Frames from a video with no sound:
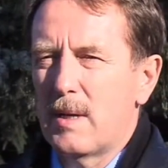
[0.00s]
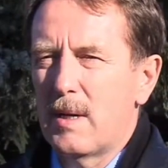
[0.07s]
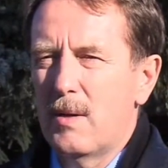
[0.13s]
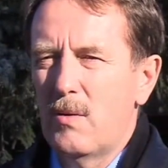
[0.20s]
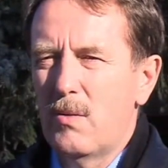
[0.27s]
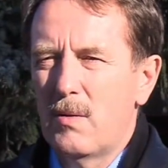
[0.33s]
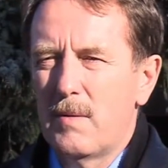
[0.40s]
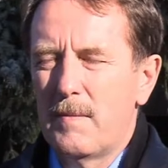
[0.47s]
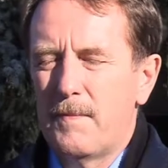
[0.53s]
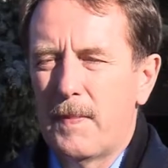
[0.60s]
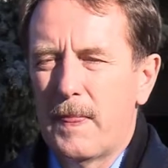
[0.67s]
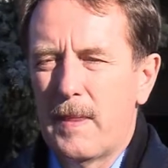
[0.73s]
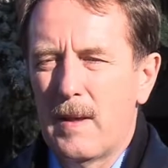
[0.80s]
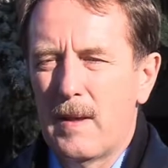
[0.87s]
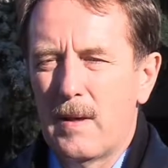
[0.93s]
район
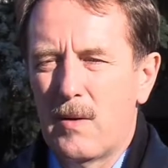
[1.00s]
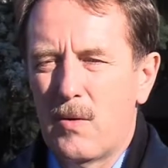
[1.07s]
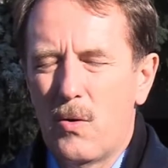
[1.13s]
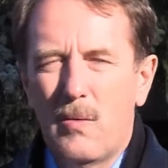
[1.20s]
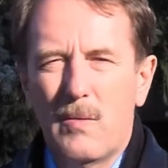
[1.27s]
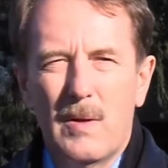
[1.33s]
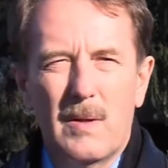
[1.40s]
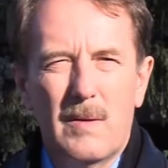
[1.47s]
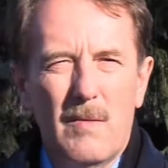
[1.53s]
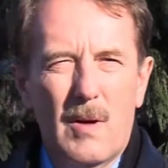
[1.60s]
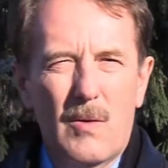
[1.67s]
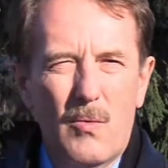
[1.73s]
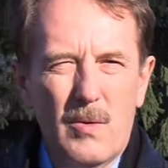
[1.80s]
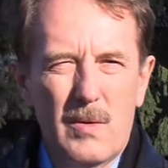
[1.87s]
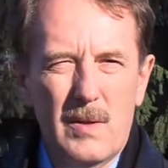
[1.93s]
э, ровно два
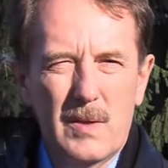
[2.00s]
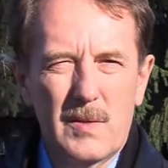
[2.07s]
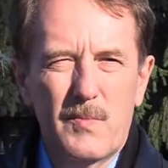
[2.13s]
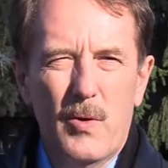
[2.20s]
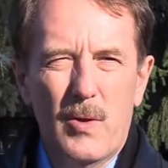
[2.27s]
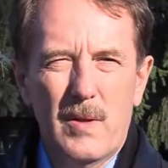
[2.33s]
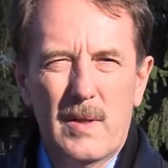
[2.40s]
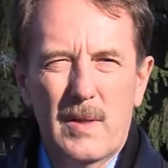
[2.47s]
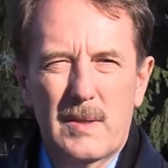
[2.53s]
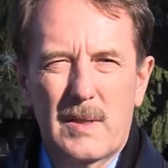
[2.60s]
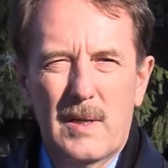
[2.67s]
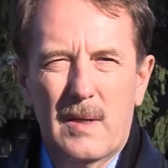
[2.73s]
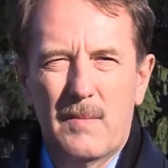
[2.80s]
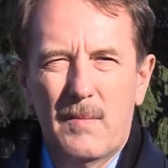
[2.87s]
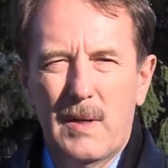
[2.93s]
года исполнилось,
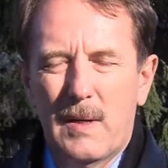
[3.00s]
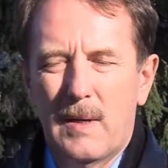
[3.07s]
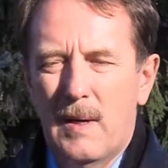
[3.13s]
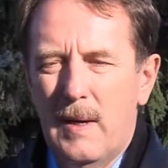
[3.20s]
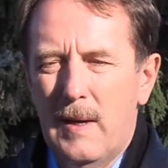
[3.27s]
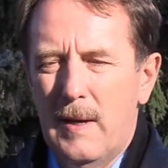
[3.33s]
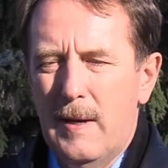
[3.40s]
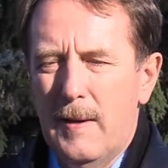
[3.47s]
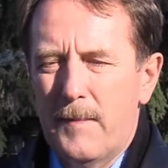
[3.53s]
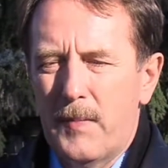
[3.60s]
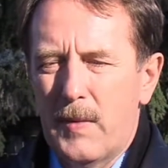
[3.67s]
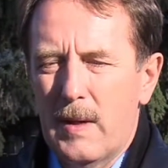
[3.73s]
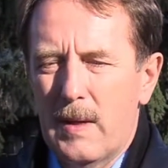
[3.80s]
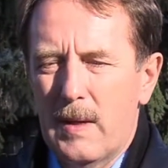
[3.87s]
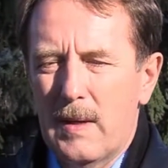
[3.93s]
как мы
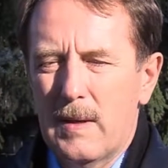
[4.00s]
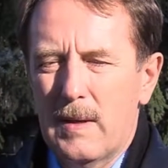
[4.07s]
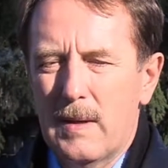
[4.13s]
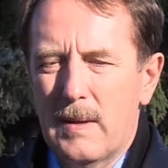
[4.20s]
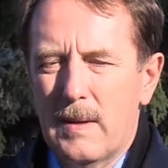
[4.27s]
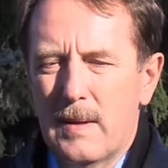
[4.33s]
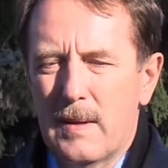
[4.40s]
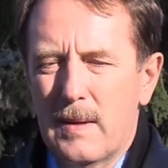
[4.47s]
э,